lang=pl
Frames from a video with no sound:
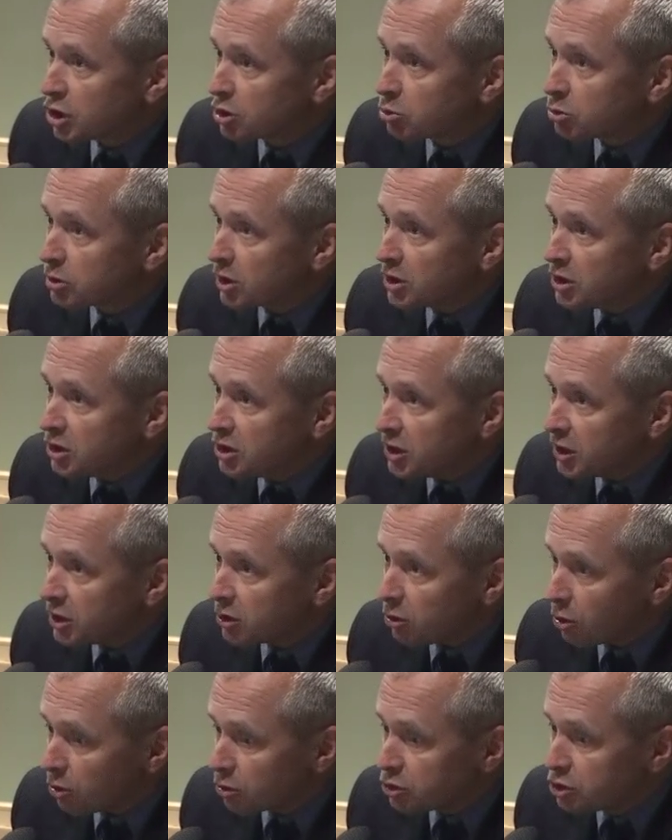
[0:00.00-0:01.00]
że tutaj
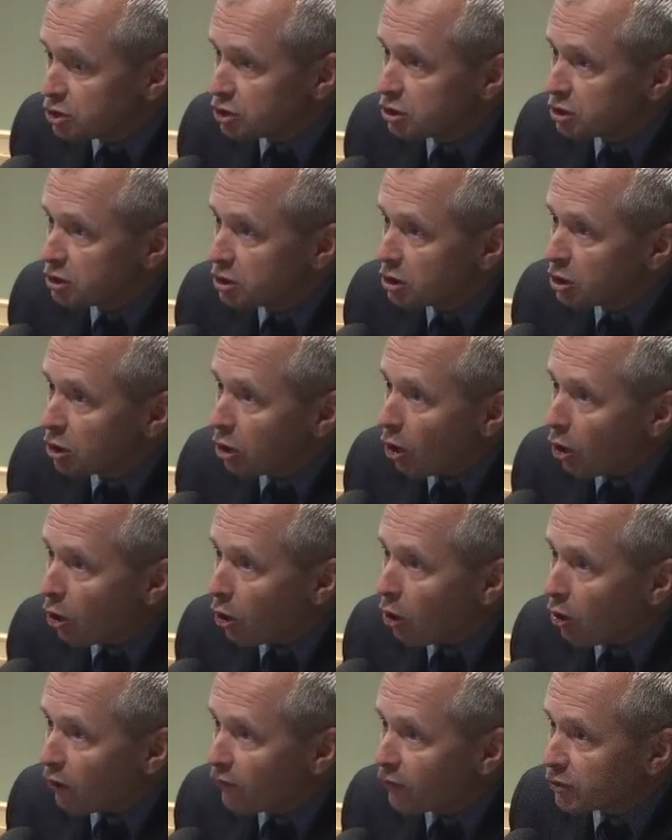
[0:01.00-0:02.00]
nie chodzi
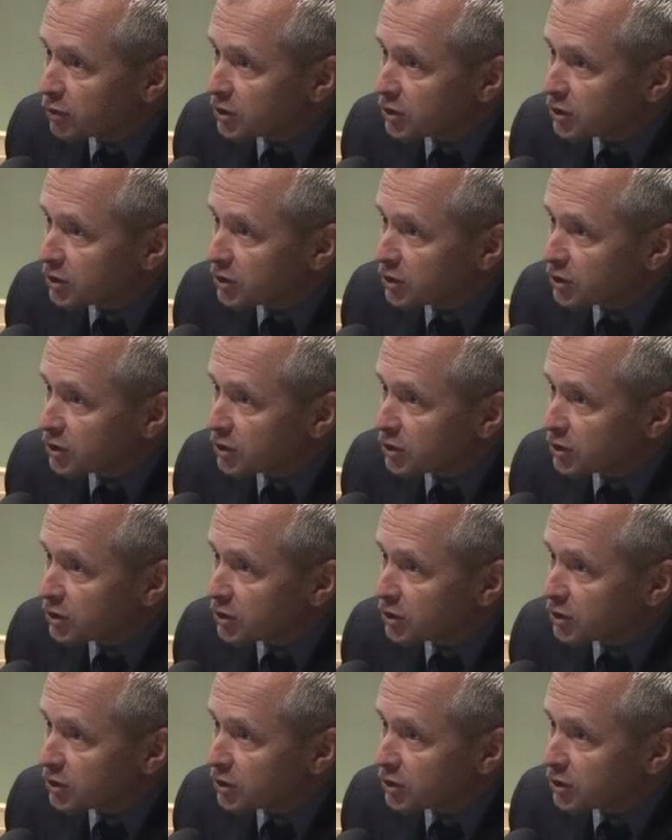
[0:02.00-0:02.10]
o